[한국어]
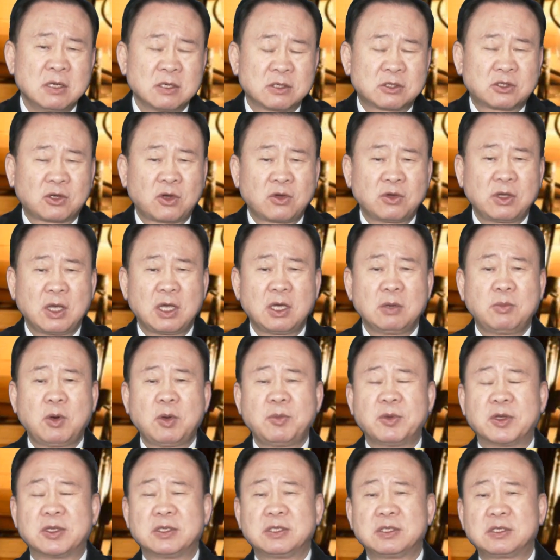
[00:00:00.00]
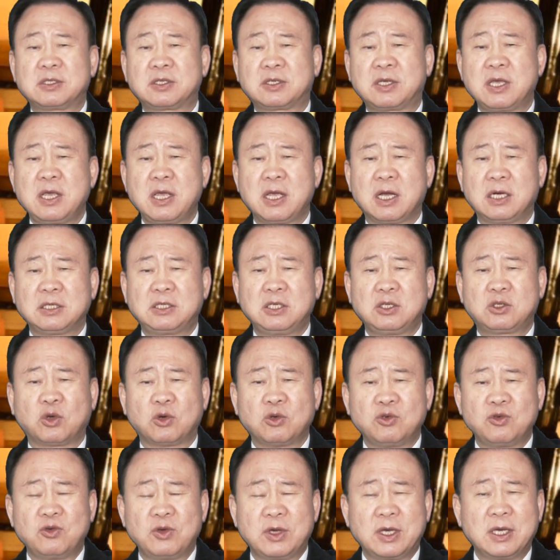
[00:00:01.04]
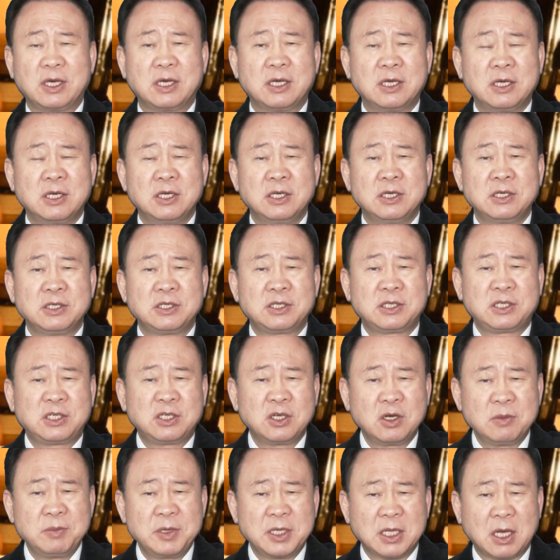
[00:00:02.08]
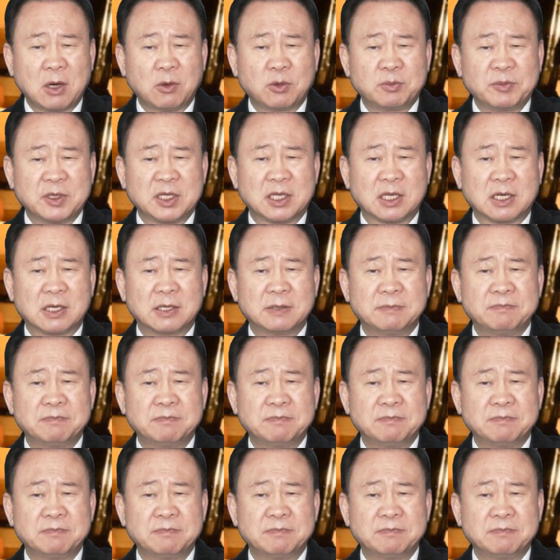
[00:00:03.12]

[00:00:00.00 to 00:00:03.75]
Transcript: 성경에 보면 세 가지 종류의 시험이 나옵니다.